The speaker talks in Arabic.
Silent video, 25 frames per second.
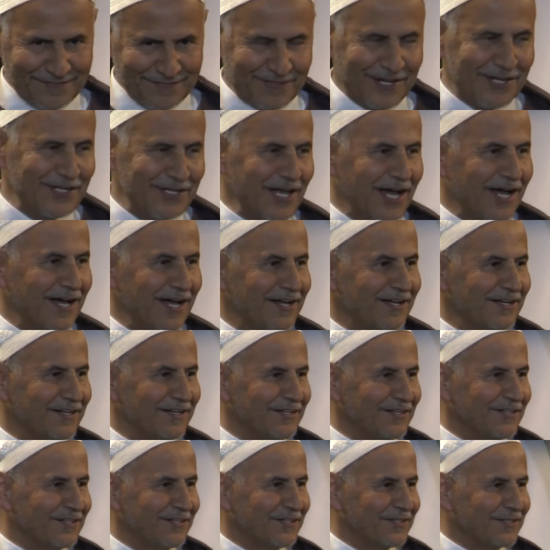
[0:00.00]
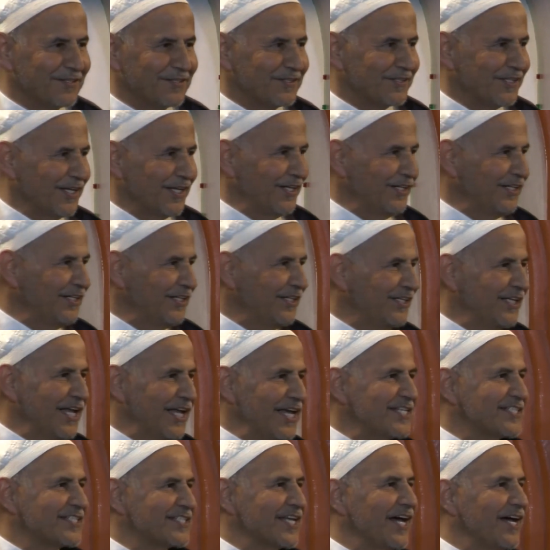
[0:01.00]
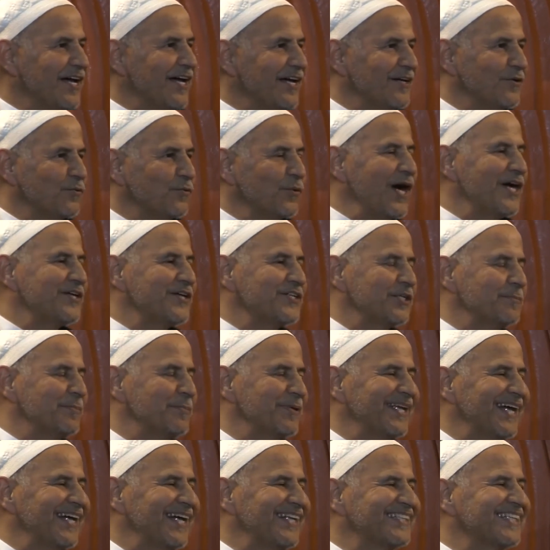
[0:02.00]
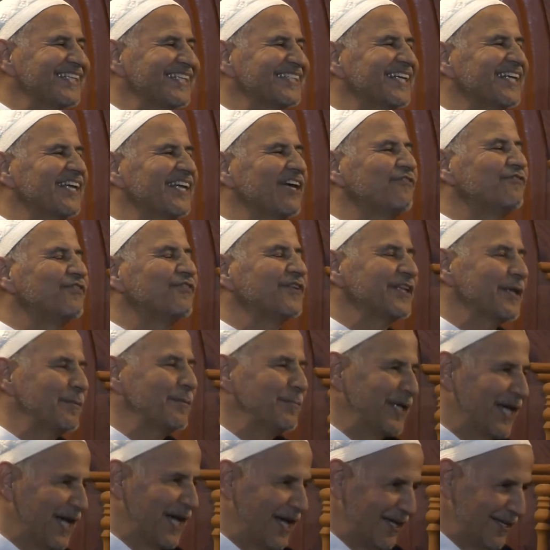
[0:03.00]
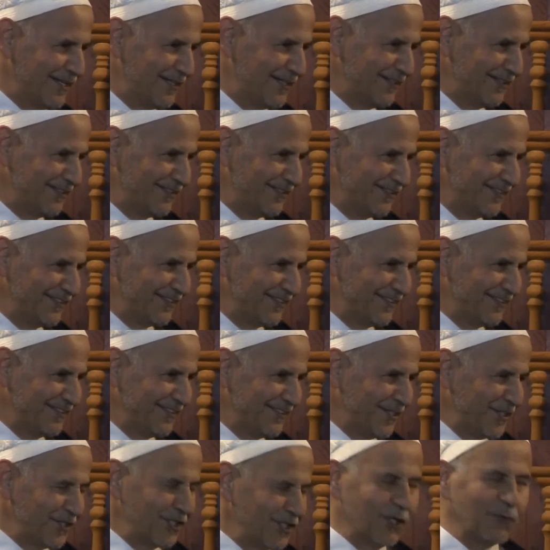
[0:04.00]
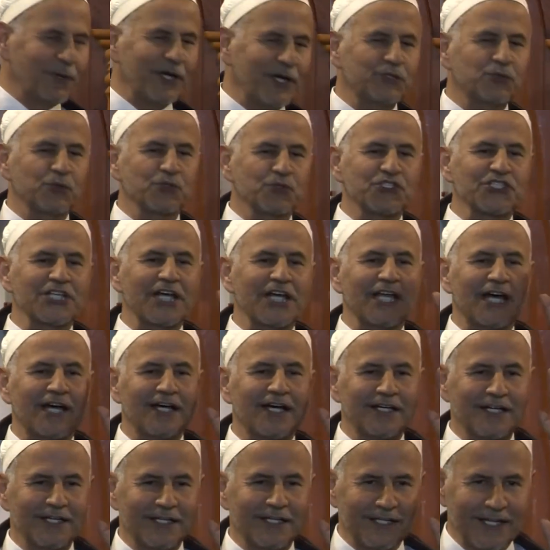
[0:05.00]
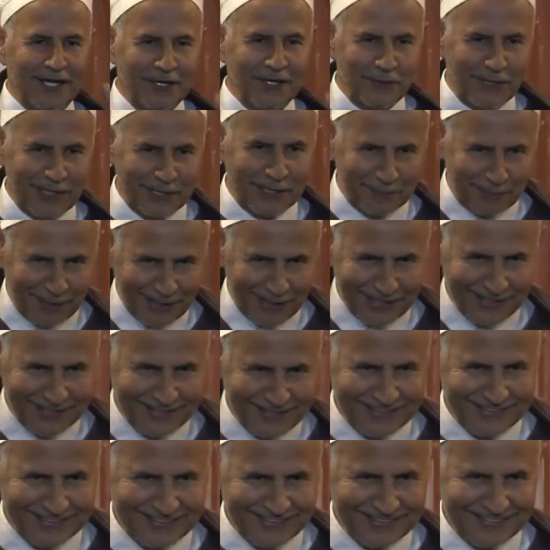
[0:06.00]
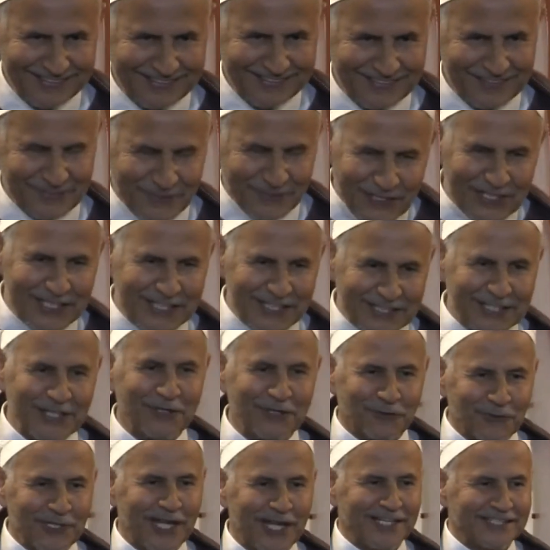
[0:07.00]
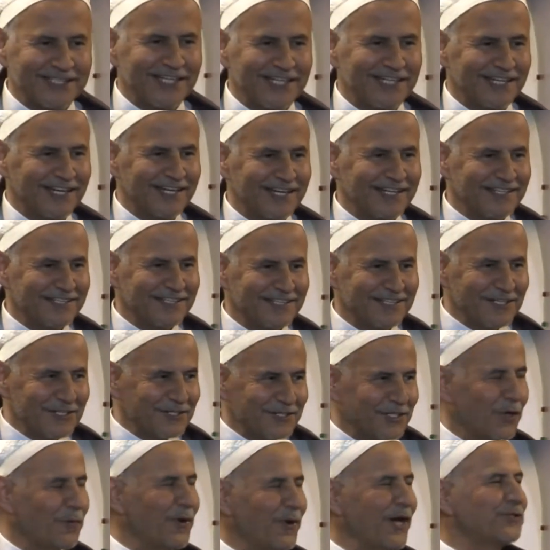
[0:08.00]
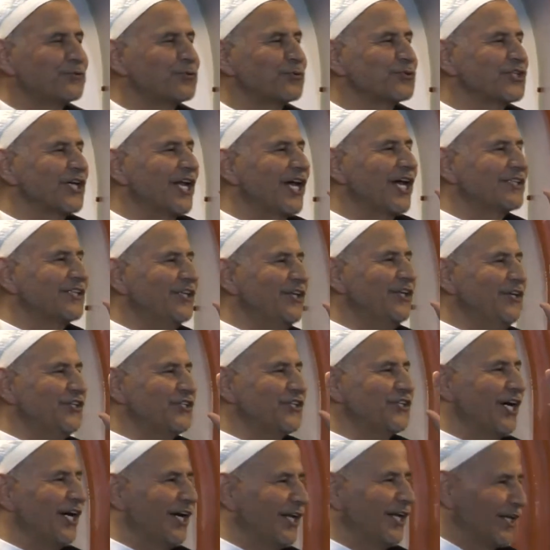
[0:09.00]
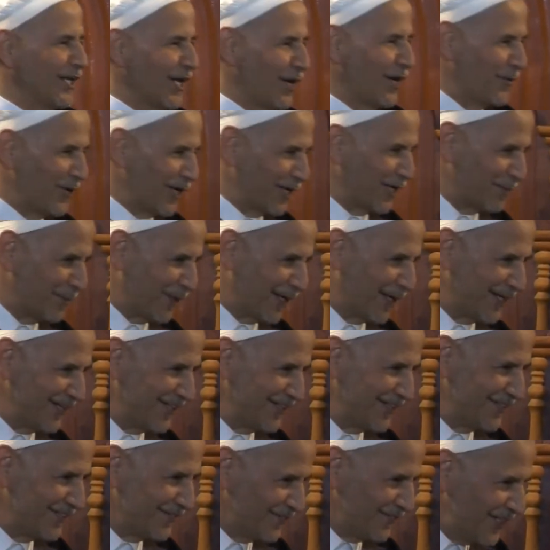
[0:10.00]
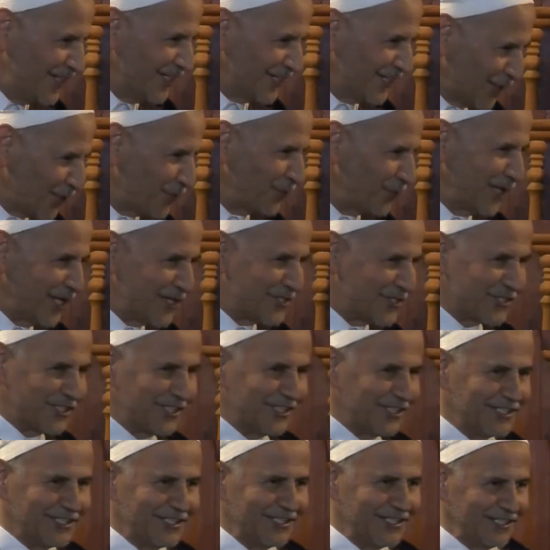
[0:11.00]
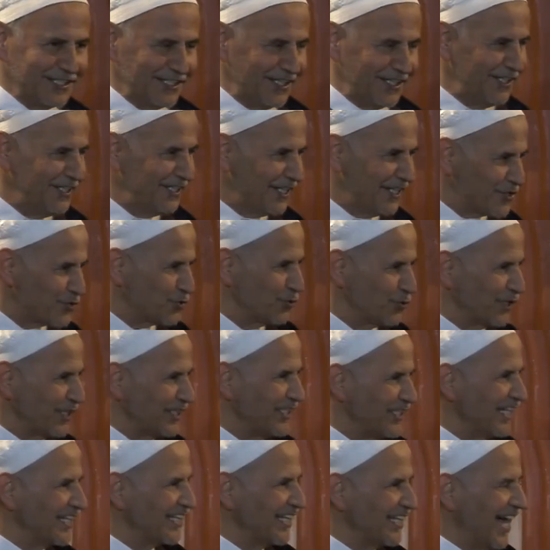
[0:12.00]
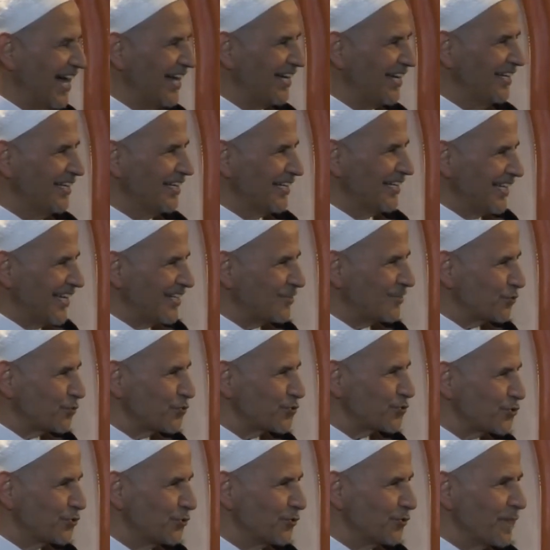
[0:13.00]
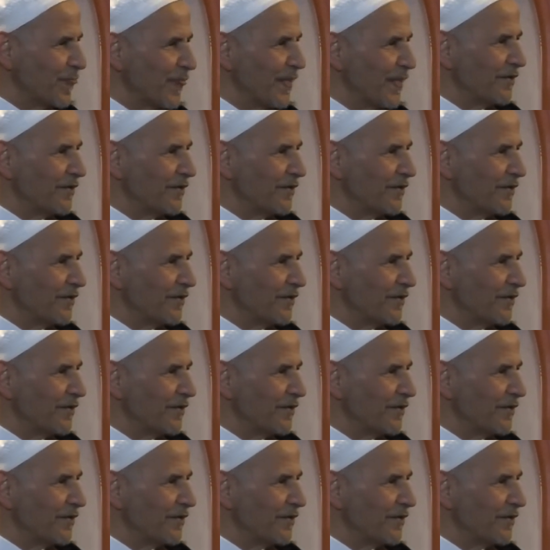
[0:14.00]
فهنا يعني ليس واجبا ان تتلفظ بها نويت الصلاه الله اكبر في اللي كيقول هكذايا نويت صلاه العشاء الله اكبر في اللي كيقول هذا الشيء يعني يا سو كي ديكلار لانتونسيون